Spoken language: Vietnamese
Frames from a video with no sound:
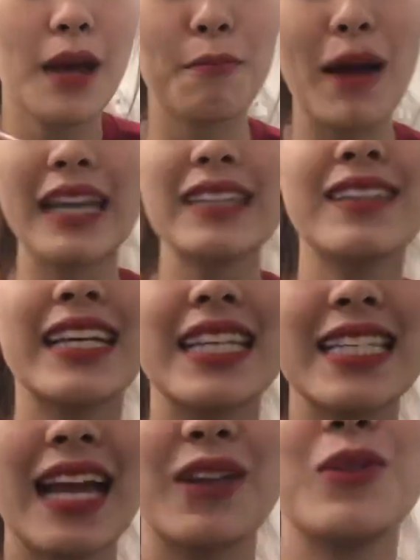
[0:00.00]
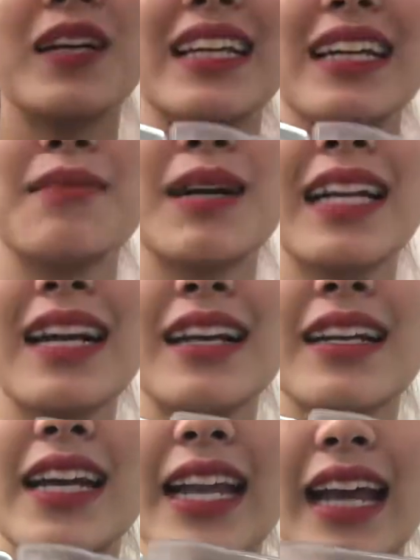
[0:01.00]
bán cực kỳ chạy luôn nha các bác nhá
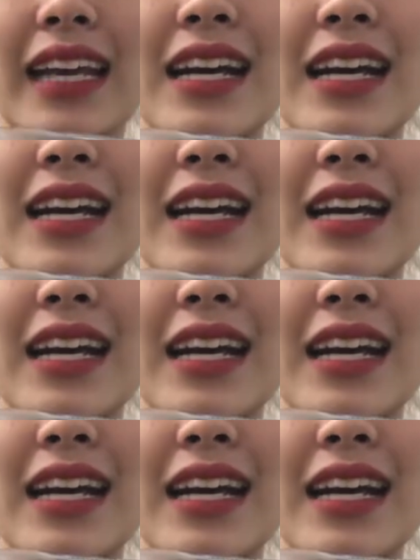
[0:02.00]
đây này